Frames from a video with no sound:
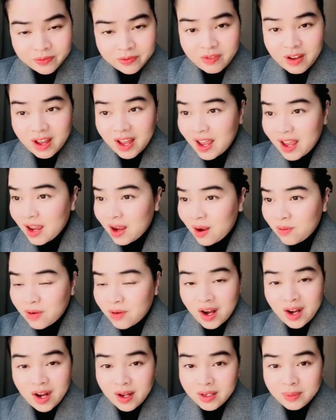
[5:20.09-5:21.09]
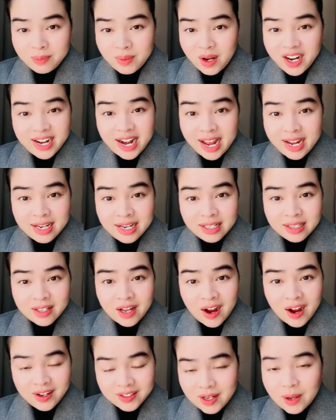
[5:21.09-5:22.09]
và không phải là mới đây
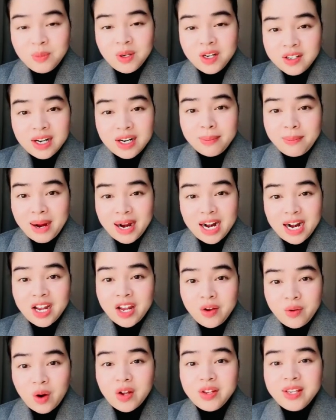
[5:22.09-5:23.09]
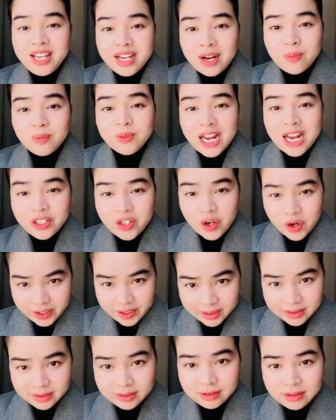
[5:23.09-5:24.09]
ở trong nước là mai đã kêu gọi diệt cộng sản rồi
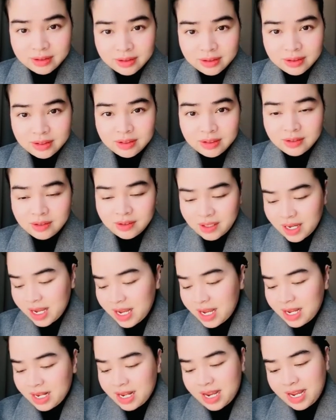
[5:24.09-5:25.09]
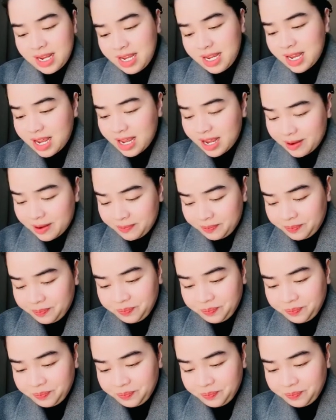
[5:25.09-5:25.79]
thì à,